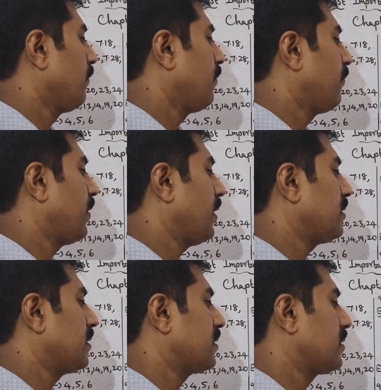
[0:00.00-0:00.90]
ஃபிஃப்டீன்
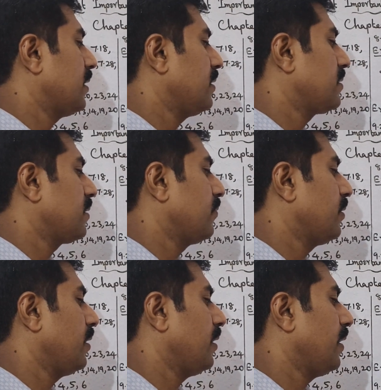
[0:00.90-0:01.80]
சிக்ஸ்டீன்
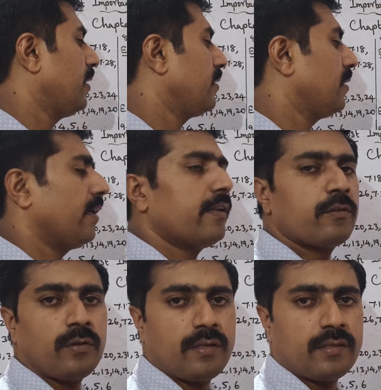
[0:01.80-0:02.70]
செவன்டீன் எயிட்டி நைன்
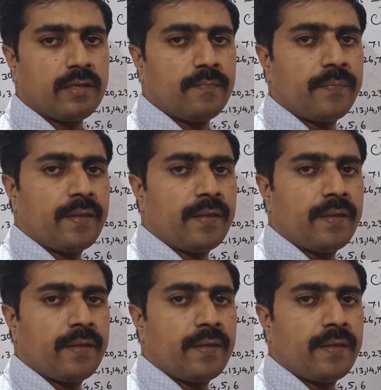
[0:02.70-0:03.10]
டுவெண்ட்டி த்ரீ